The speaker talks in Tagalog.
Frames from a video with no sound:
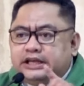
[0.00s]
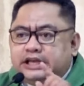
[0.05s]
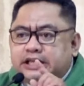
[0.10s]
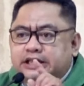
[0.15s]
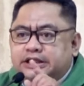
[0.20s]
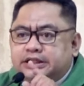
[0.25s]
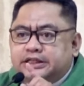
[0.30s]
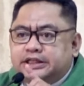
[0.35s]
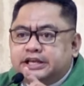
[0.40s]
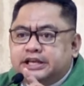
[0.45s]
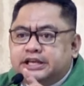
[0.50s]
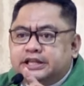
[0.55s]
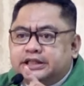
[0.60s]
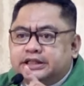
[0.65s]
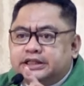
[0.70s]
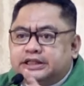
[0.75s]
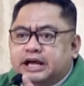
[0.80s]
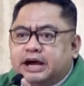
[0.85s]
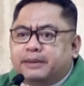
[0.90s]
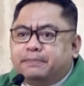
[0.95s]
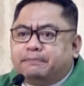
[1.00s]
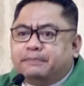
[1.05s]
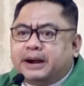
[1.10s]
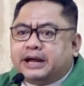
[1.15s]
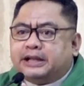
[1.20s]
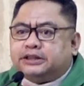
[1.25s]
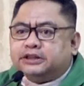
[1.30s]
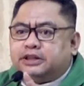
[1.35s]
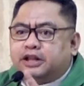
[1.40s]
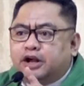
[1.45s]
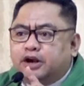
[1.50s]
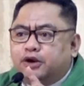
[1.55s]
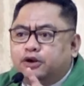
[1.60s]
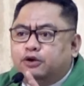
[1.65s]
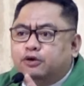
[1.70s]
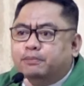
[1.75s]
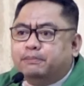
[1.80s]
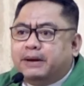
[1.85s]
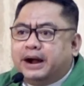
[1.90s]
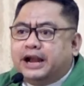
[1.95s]
hindi dapat
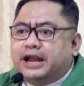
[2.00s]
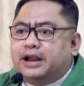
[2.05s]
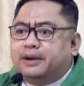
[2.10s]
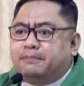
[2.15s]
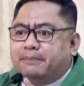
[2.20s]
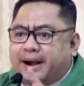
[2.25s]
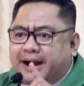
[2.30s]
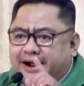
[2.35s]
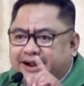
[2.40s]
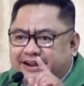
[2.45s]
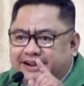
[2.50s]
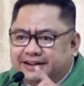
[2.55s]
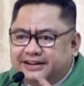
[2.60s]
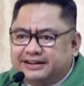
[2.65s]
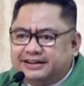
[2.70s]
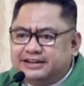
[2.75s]
lumalabag